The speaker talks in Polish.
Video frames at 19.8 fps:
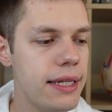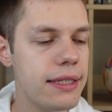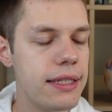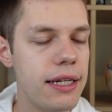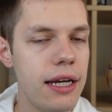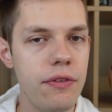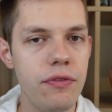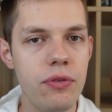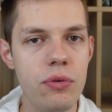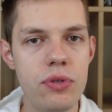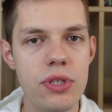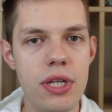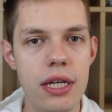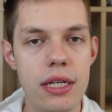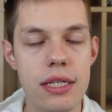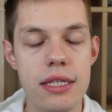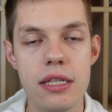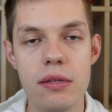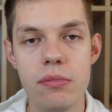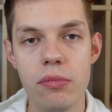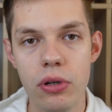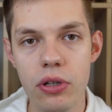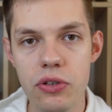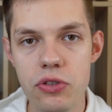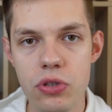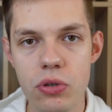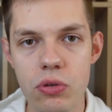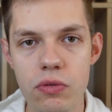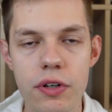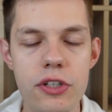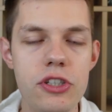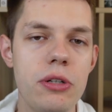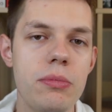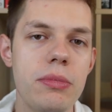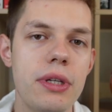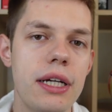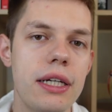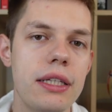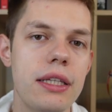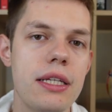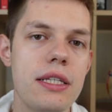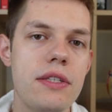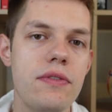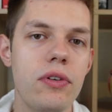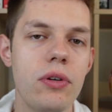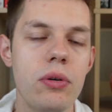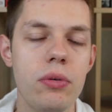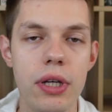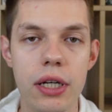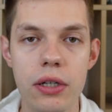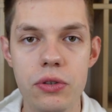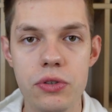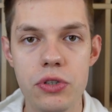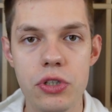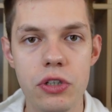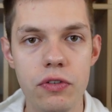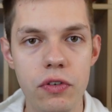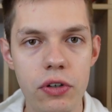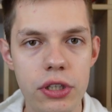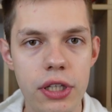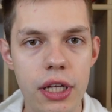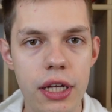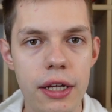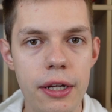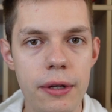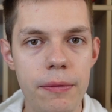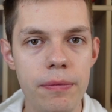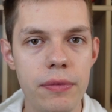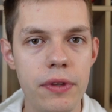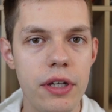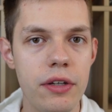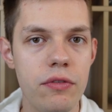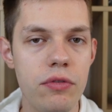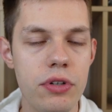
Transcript: Trafił za symboliczną, uważam, jak na swoją jakość kwotę, E,